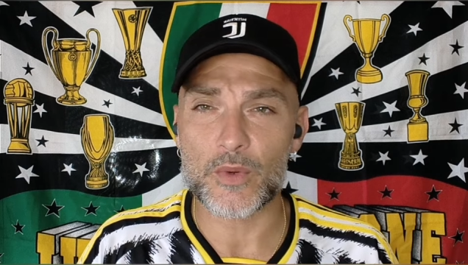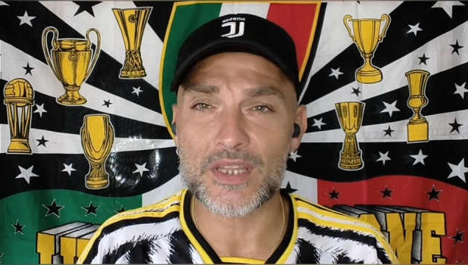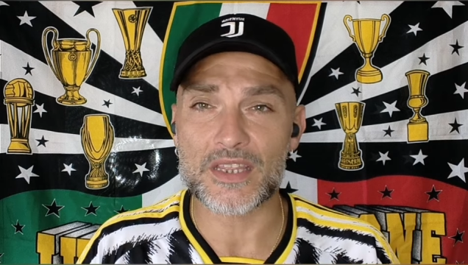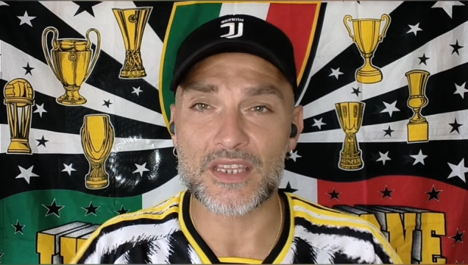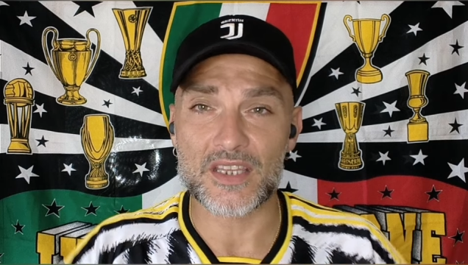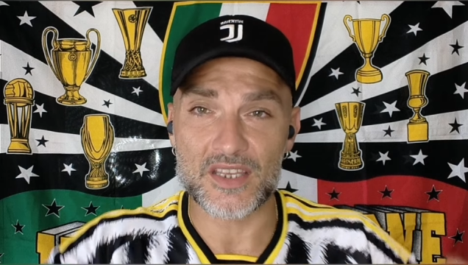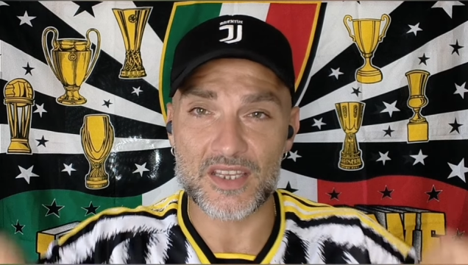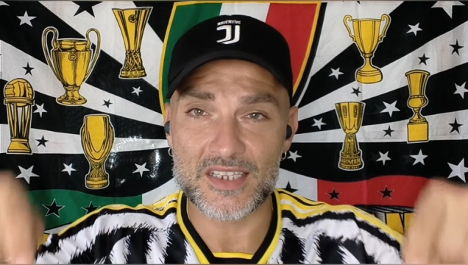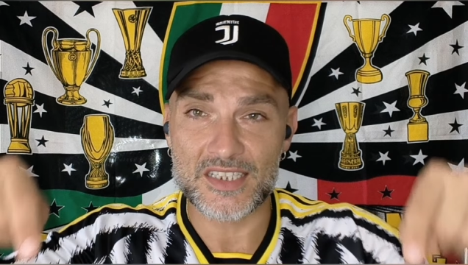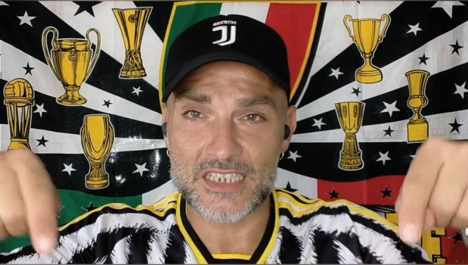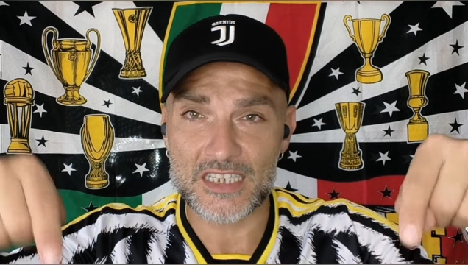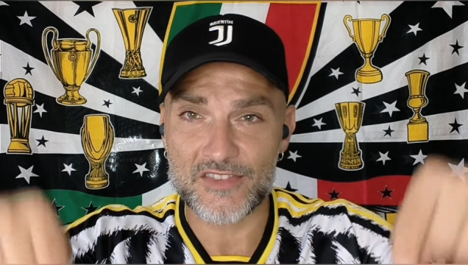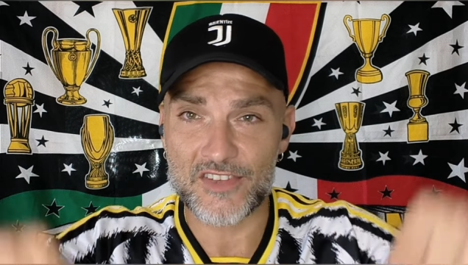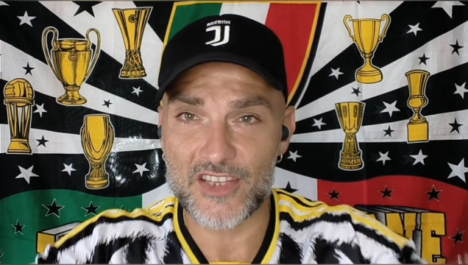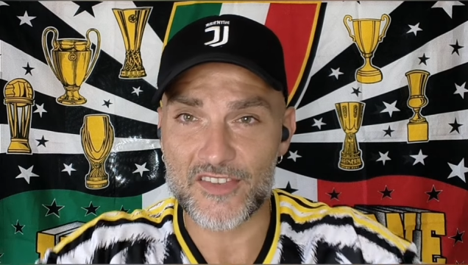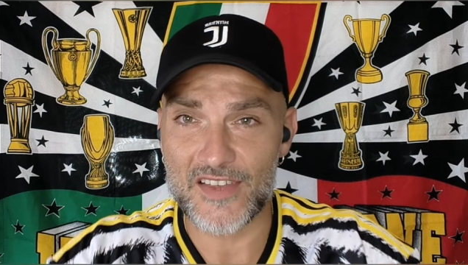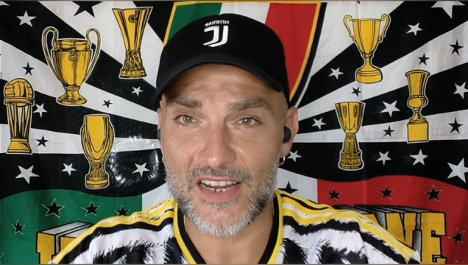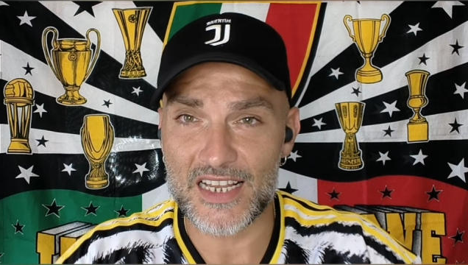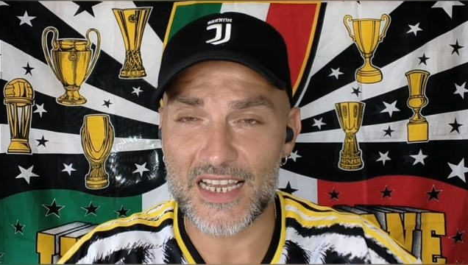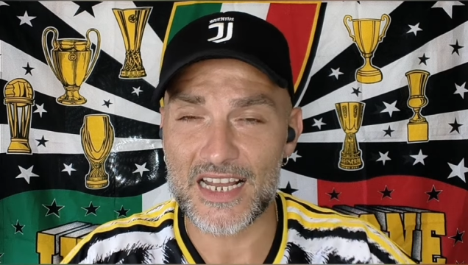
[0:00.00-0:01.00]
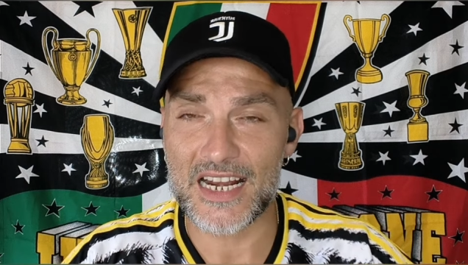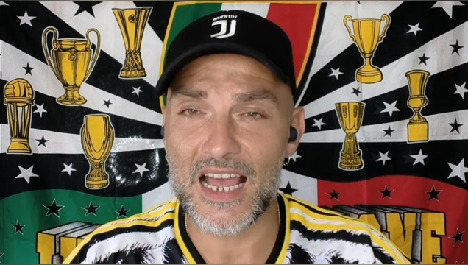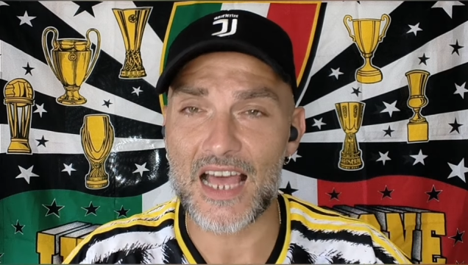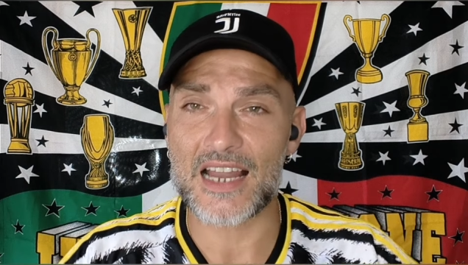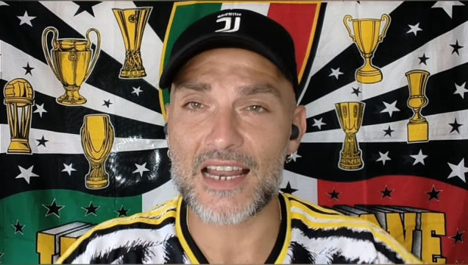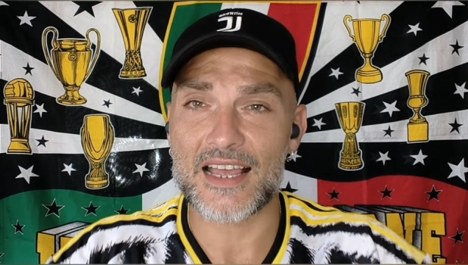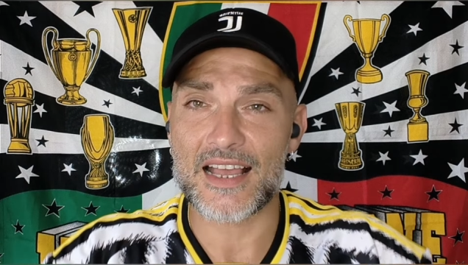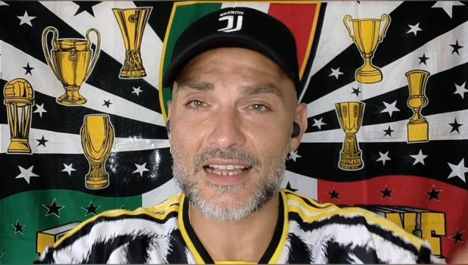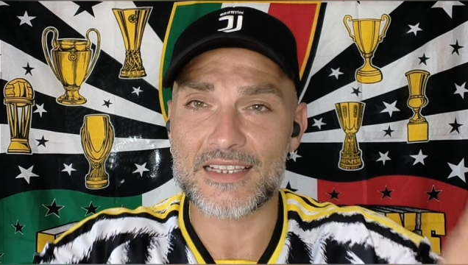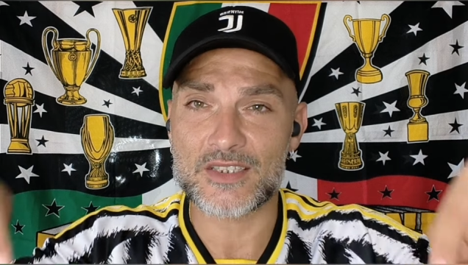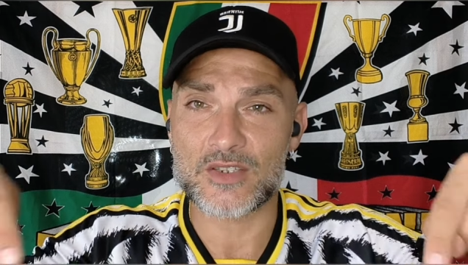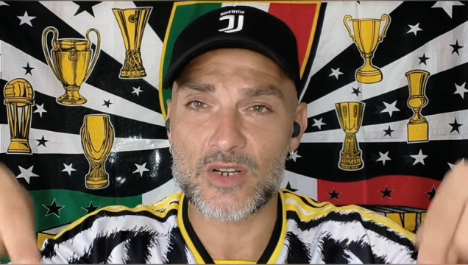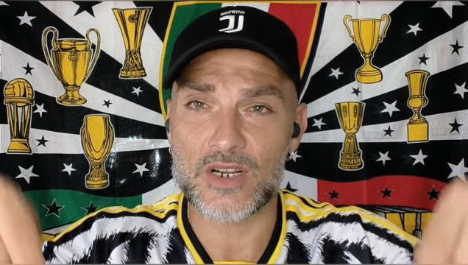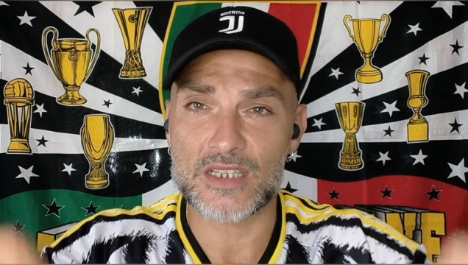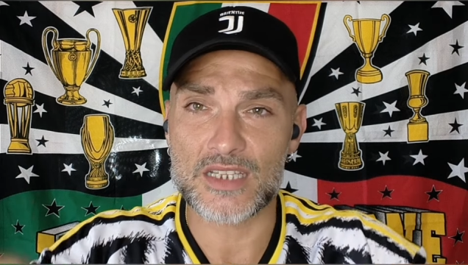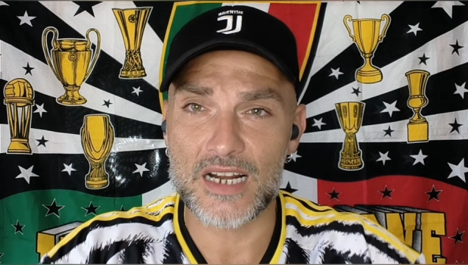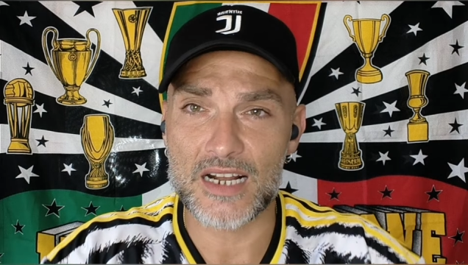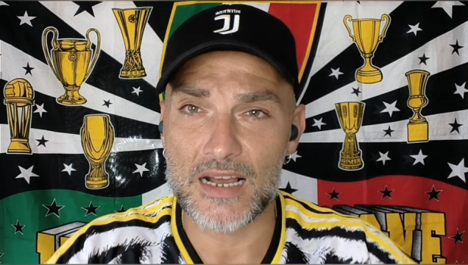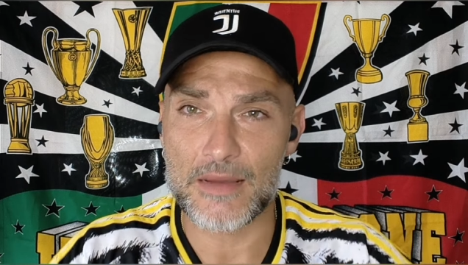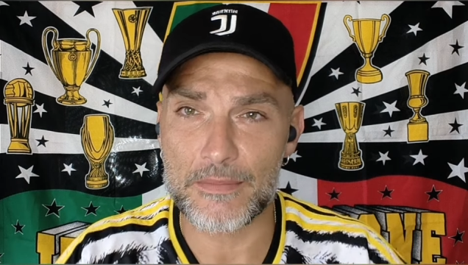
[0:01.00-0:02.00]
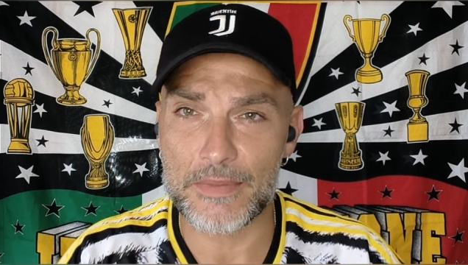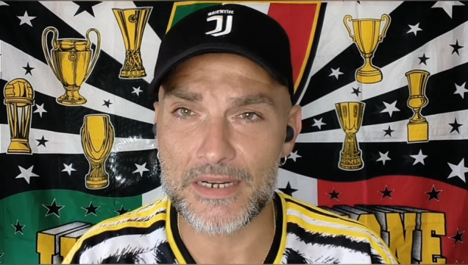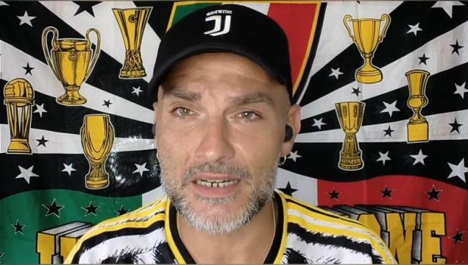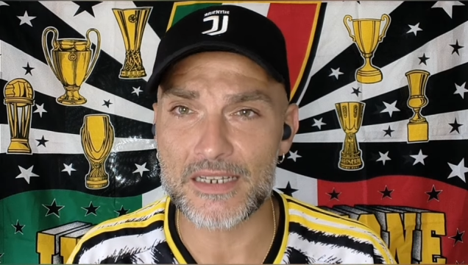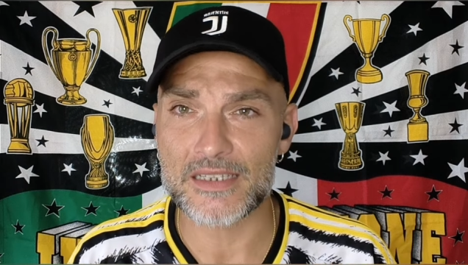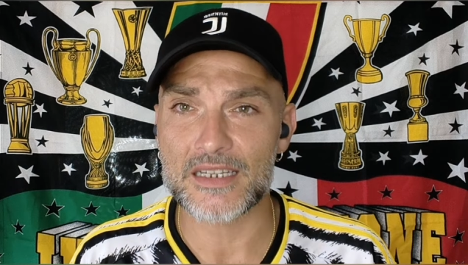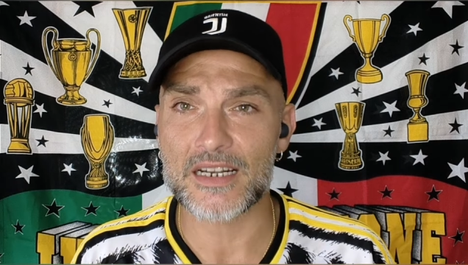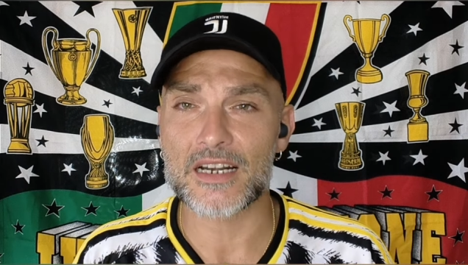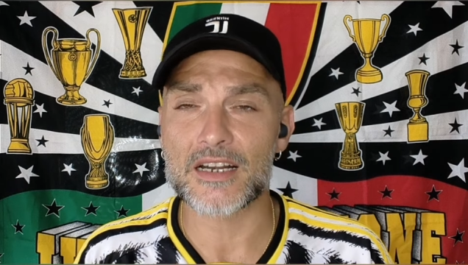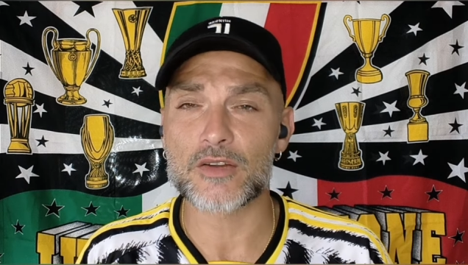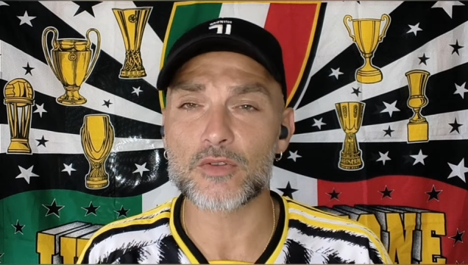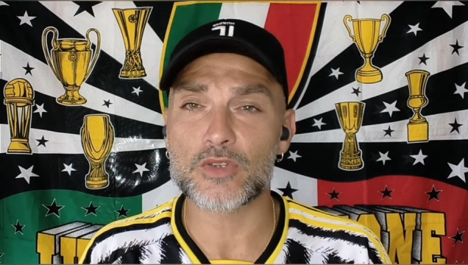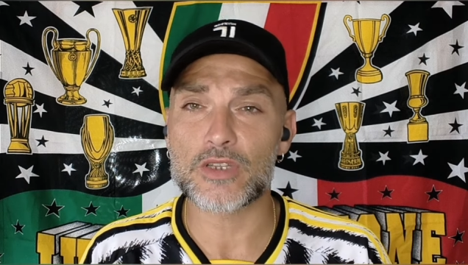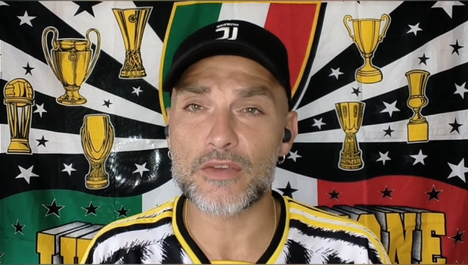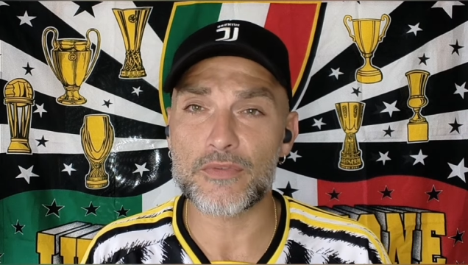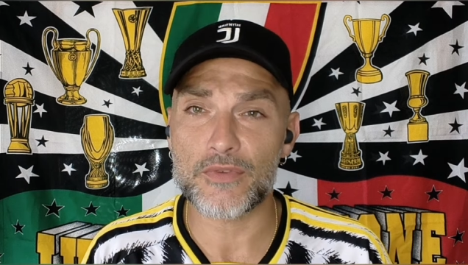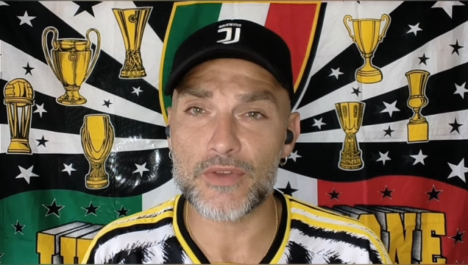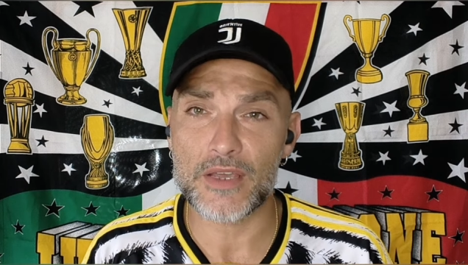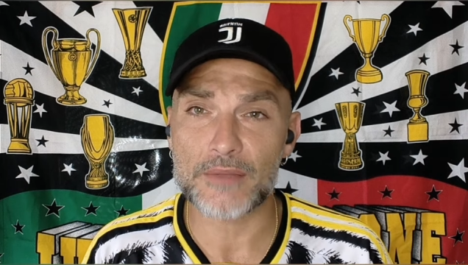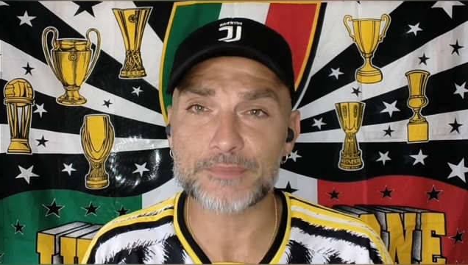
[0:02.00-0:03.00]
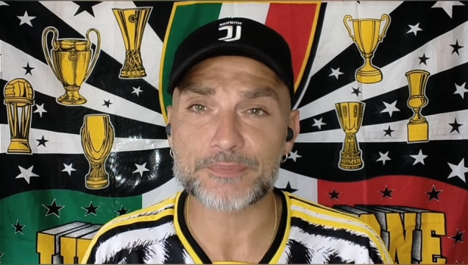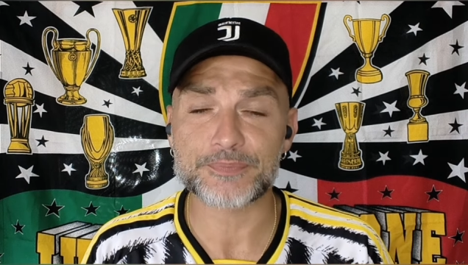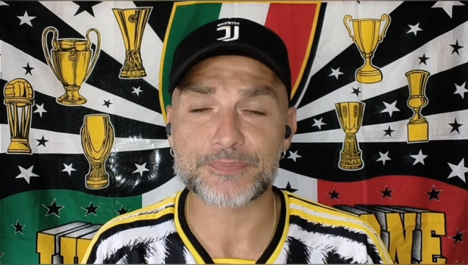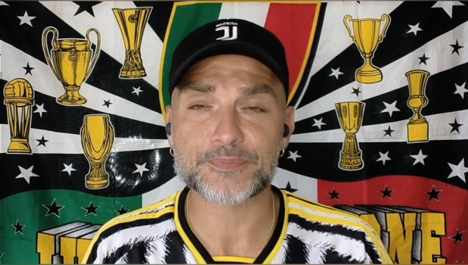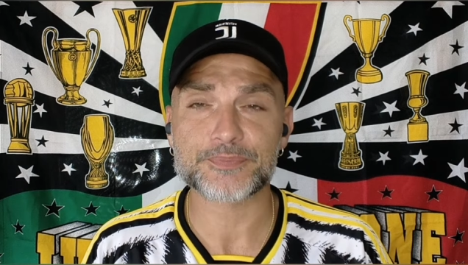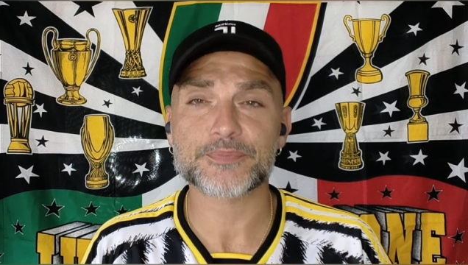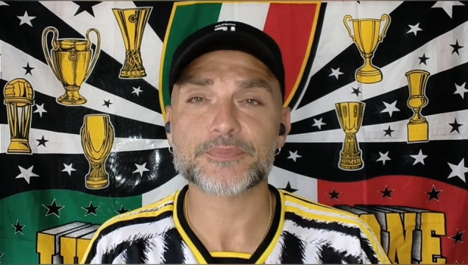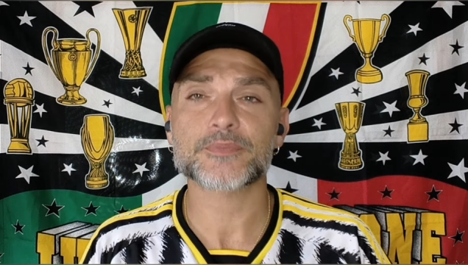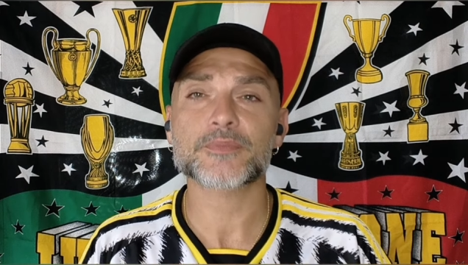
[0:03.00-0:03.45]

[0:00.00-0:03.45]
Quindi iscrivetevi al canale, azionate la campanella delle notifiche